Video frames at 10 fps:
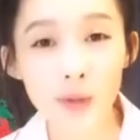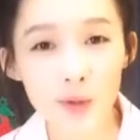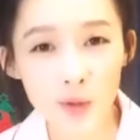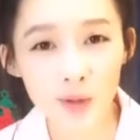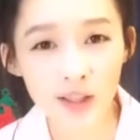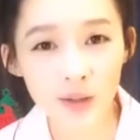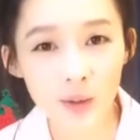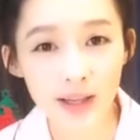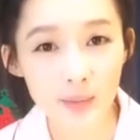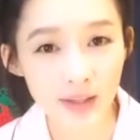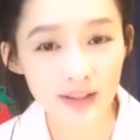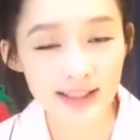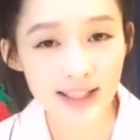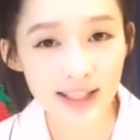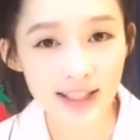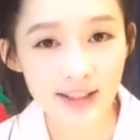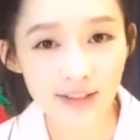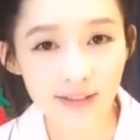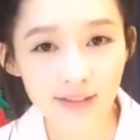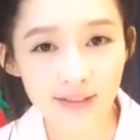如果没有抽到的话，也不要介
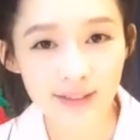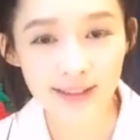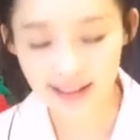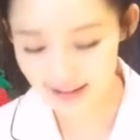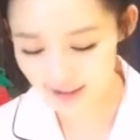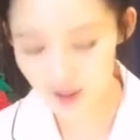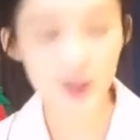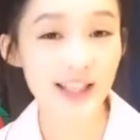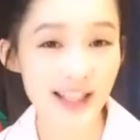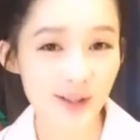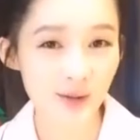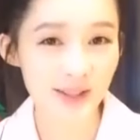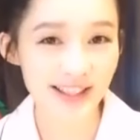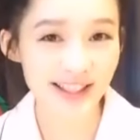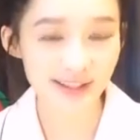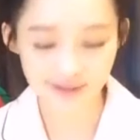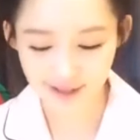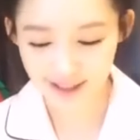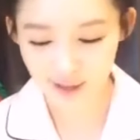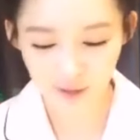意哦，因为时间有
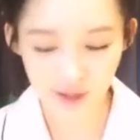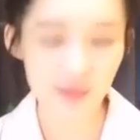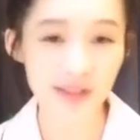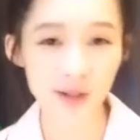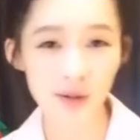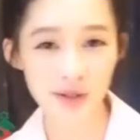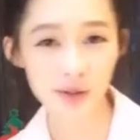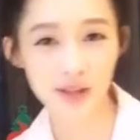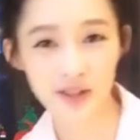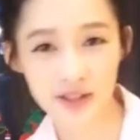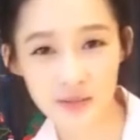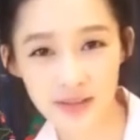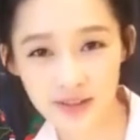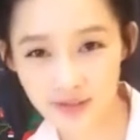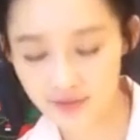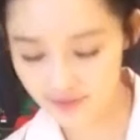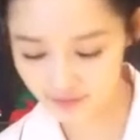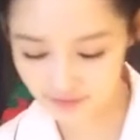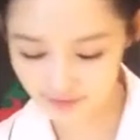限然后我也不知道我会抽到什么。